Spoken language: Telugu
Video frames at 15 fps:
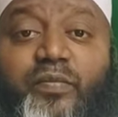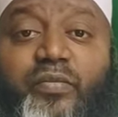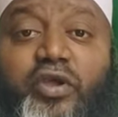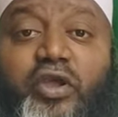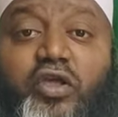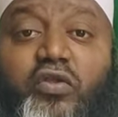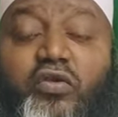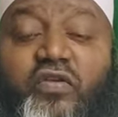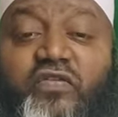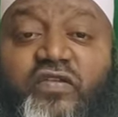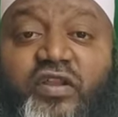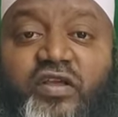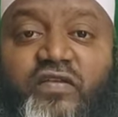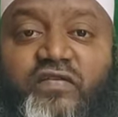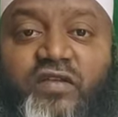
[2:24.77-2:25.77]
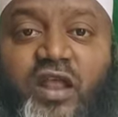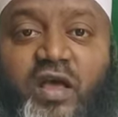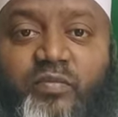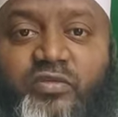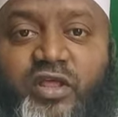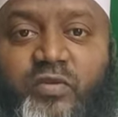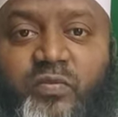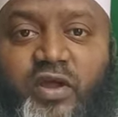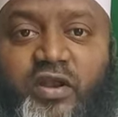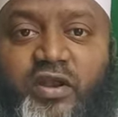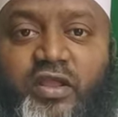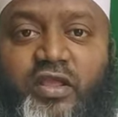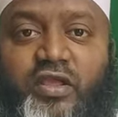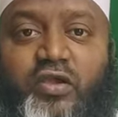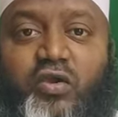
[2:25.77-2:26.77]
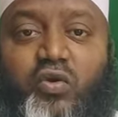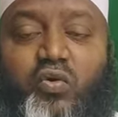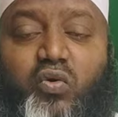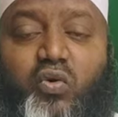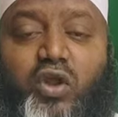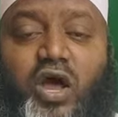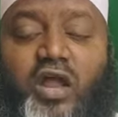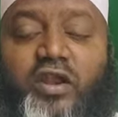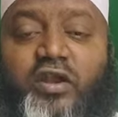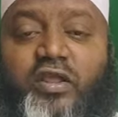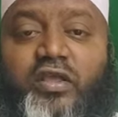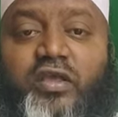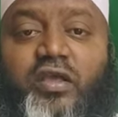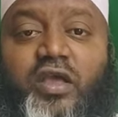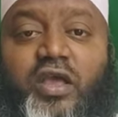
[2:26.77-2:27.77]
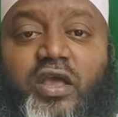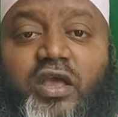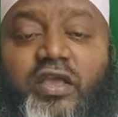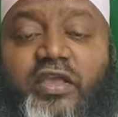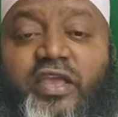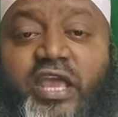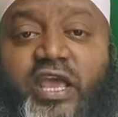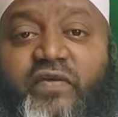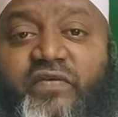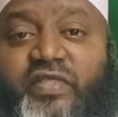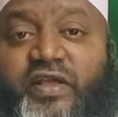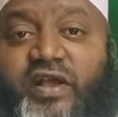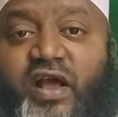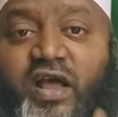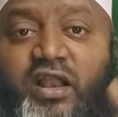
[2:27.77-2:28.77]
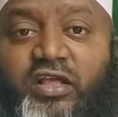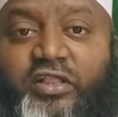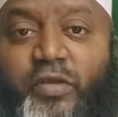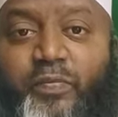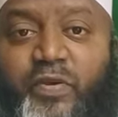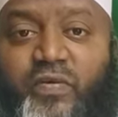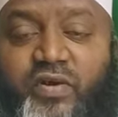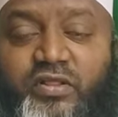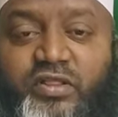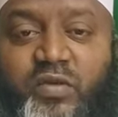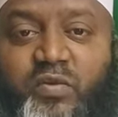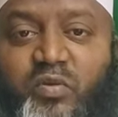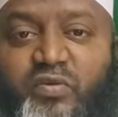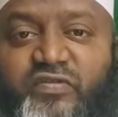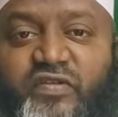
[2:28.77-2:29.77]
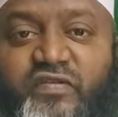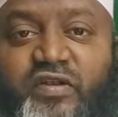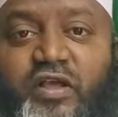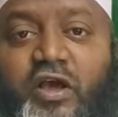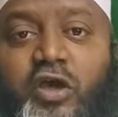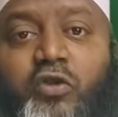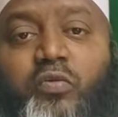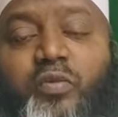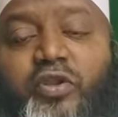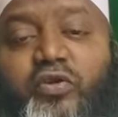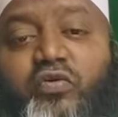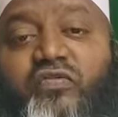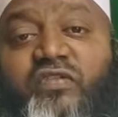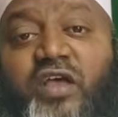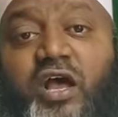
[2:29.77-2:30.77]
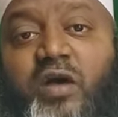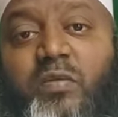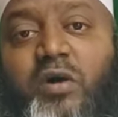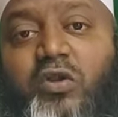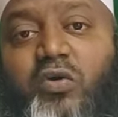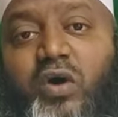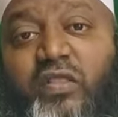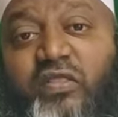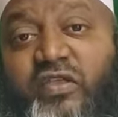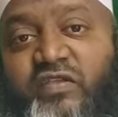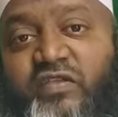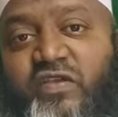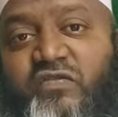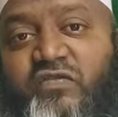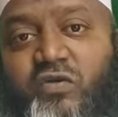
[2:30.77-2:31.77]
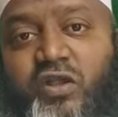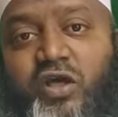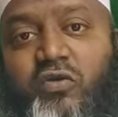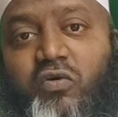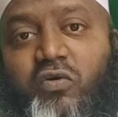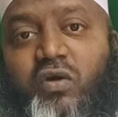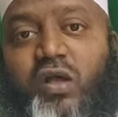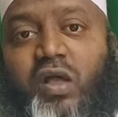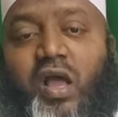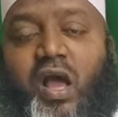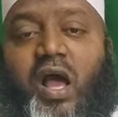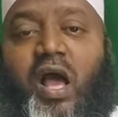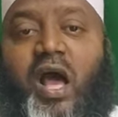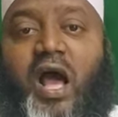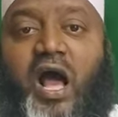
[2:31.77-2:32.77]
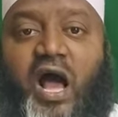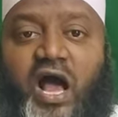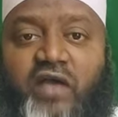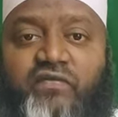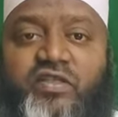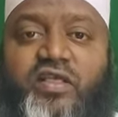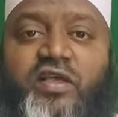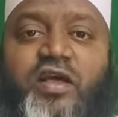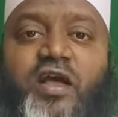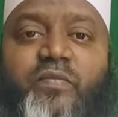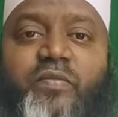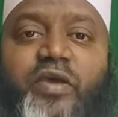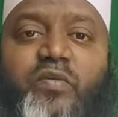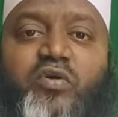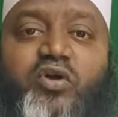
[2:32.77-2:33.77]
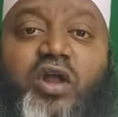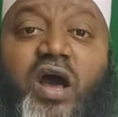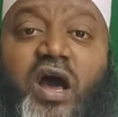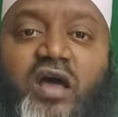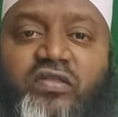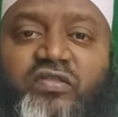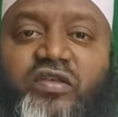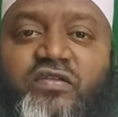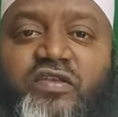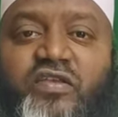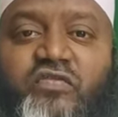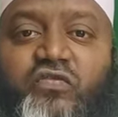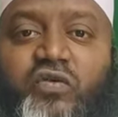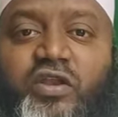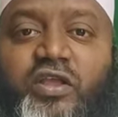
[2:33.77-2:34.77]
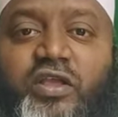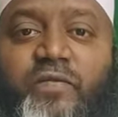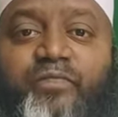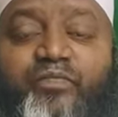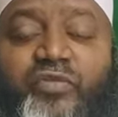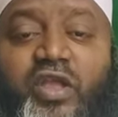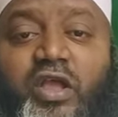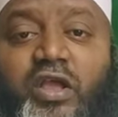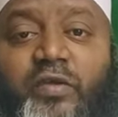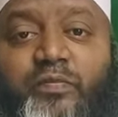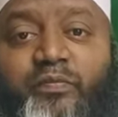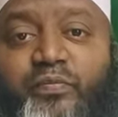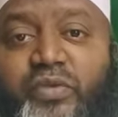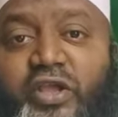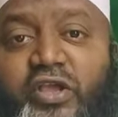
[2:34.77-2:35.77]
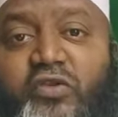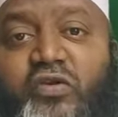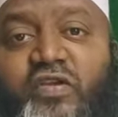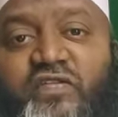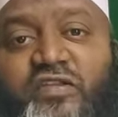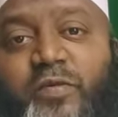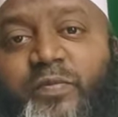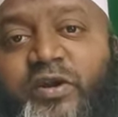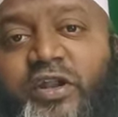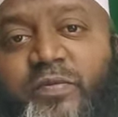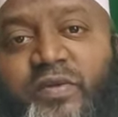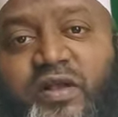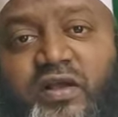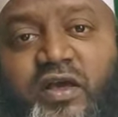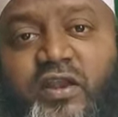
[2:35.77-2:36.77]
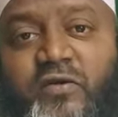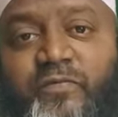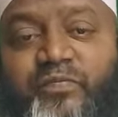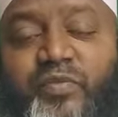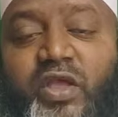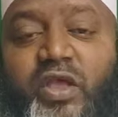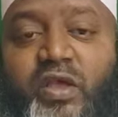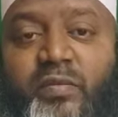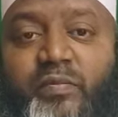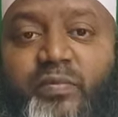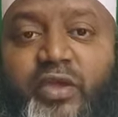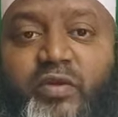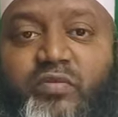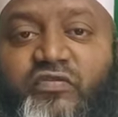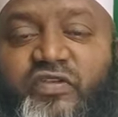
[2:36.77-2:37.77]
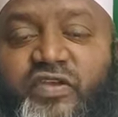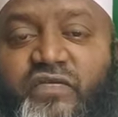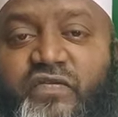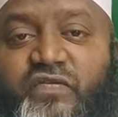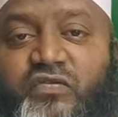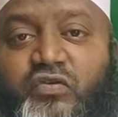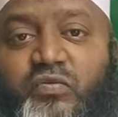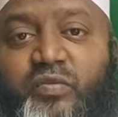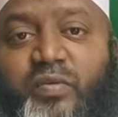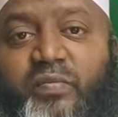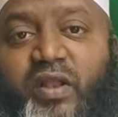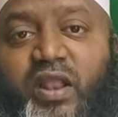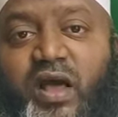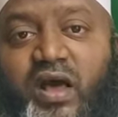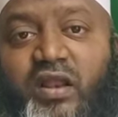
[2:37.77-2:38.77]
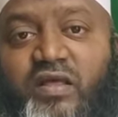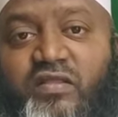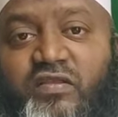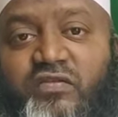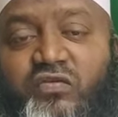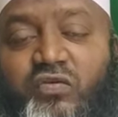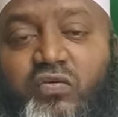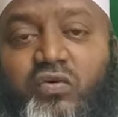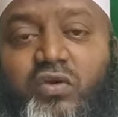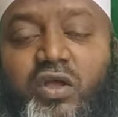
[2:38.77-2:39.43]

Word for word: మీరు ఇచ్చిన ఇస్లాం ధర్మాన్ని ఖురాన్ని ఏ విధంగానైతే ప్రవక్త మొహద్ అస్లం గారు మరియు సహాబాలు అర్థం చేసుకున్నారో ఆ విధంగా మేము కూడా అర్థం చేసుకొని మీరు ఇష్టపడ్డ ప్రకారం మేము జీవిస్తూ మిమ్మల్ని ఆరాధిస్తూ